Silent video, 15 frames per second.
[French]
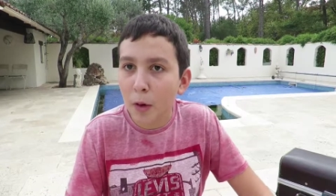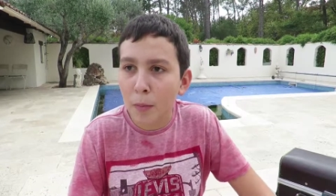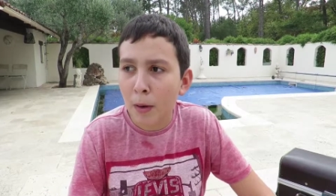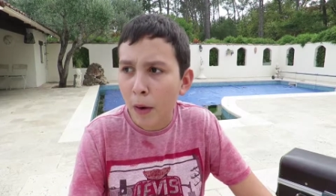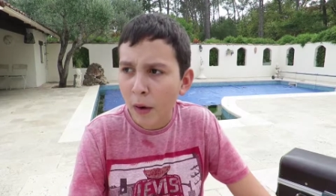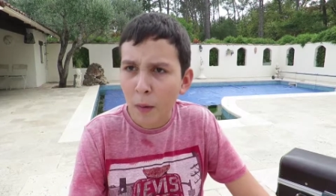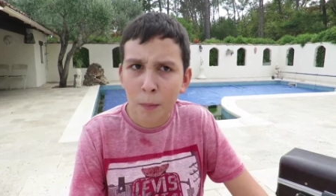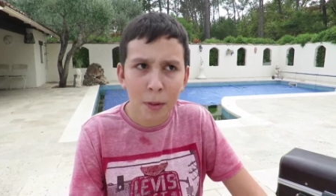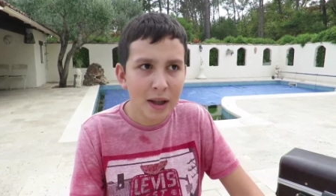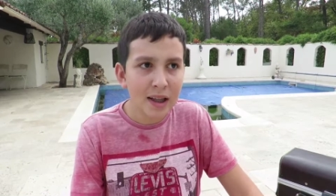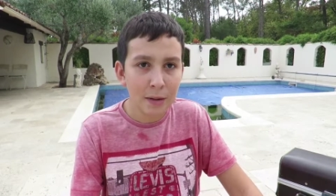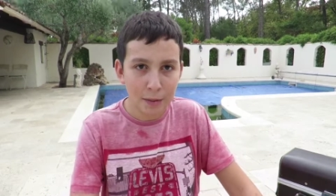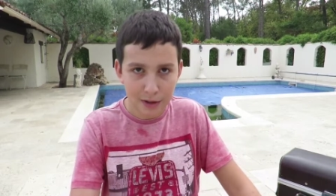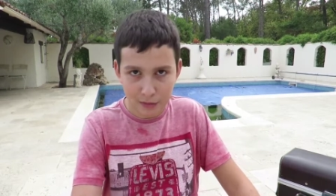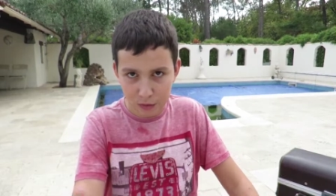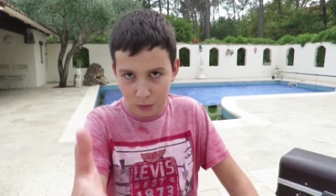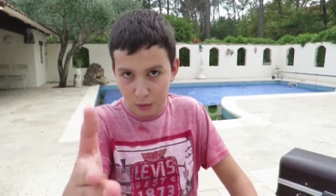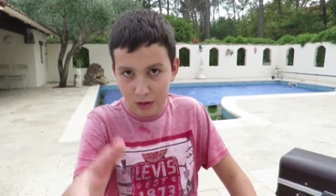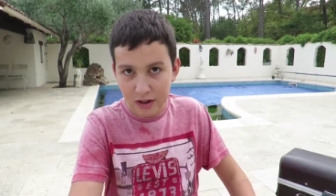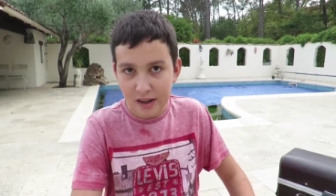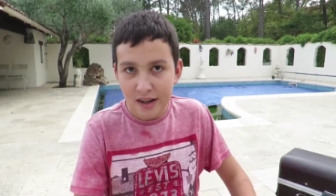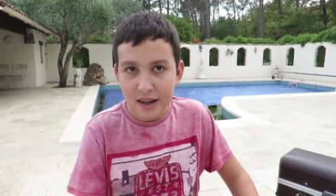mes grands-parents et on parlait d'appareil
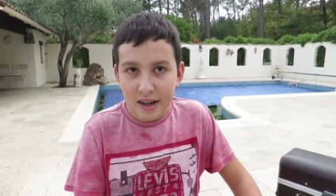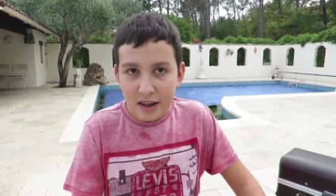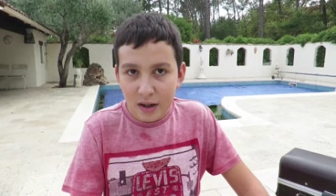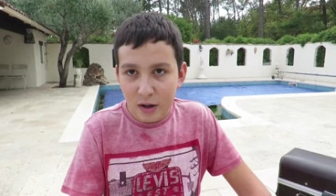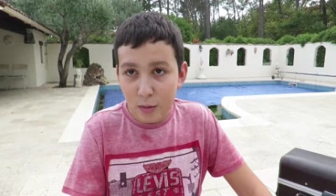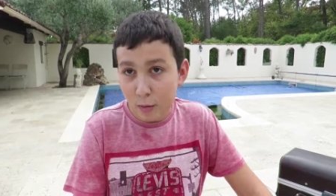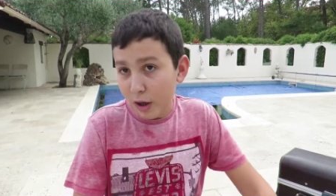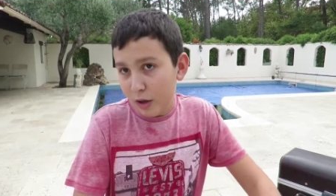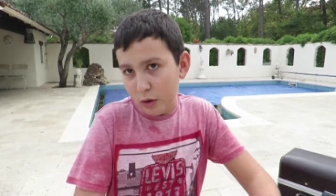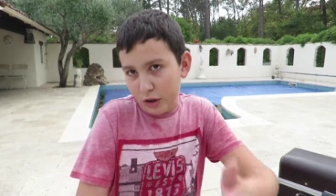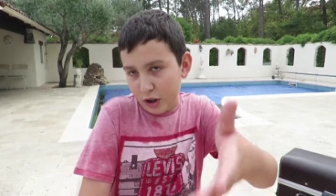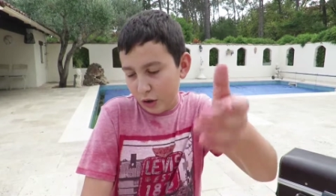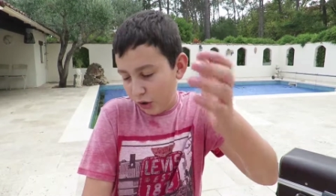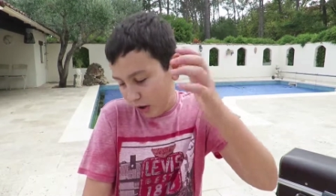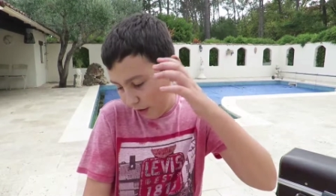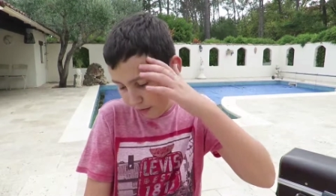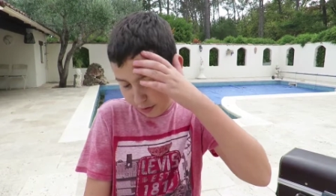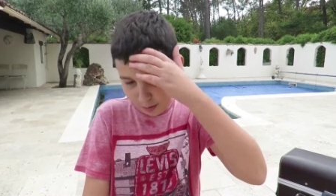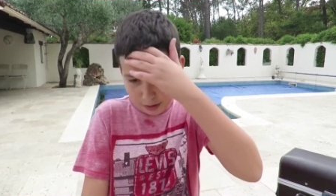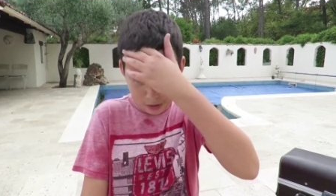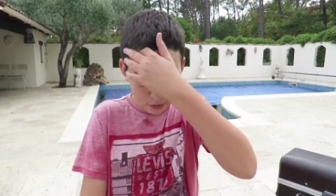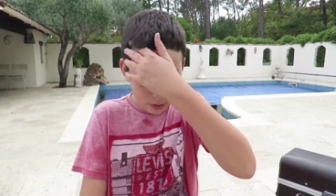photo, euh, bah, avec lequel je suis en train de filmer